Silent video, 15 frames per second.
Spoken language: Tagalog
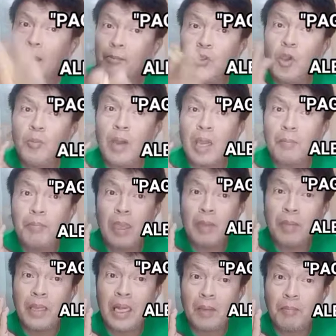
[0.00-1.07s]
Alam nyo
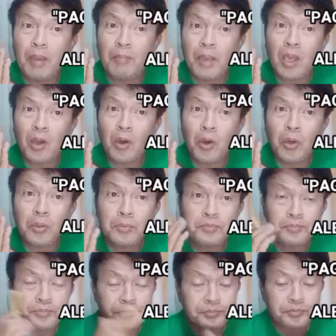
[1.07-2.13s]
mga bebe ng bebe
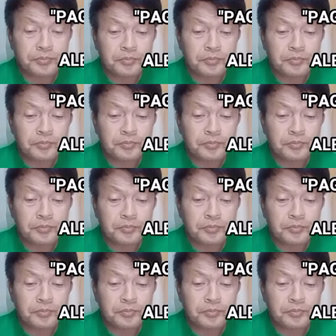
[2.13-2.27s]
ko,